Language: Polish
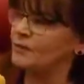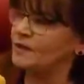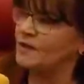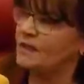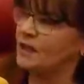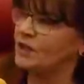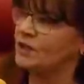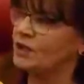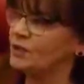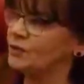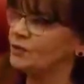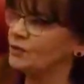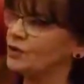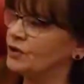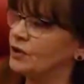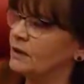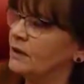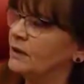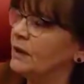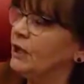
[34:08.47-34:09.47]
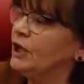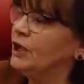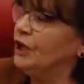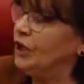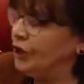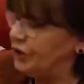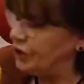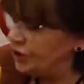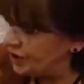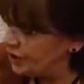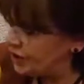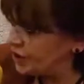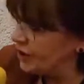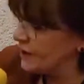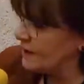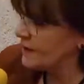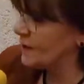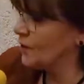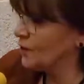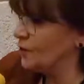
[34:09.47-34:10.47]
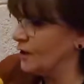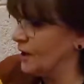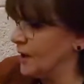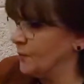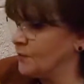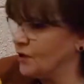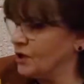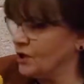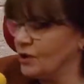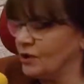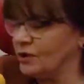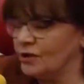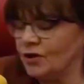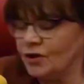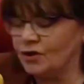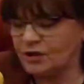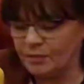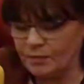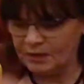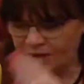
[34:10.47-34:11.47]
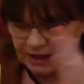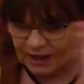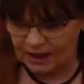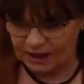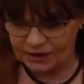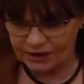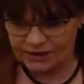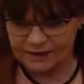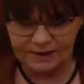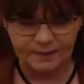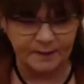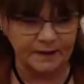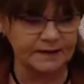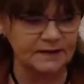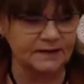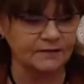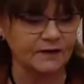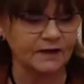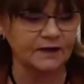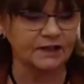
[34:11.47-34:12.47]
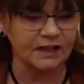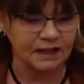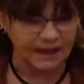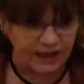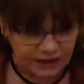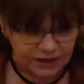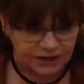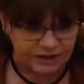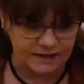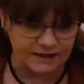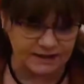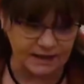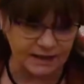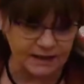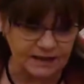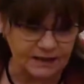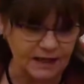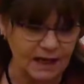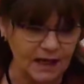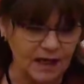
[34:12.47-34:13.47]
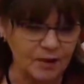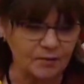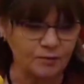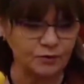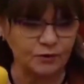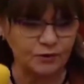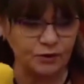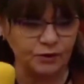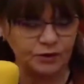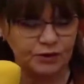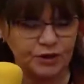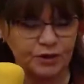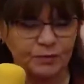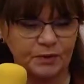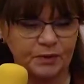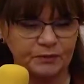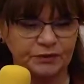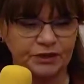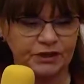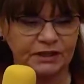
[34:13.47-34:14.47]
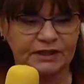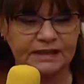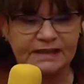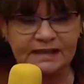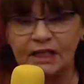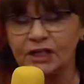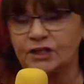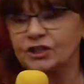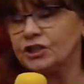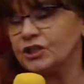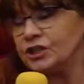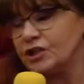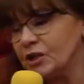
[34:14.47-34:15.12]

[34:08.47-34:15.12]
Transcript: starzeniu się i nic nie stoi na przeszkodzie, żeby każdy z Państwa i każdy z nas mógł się pomyślnie starzeć.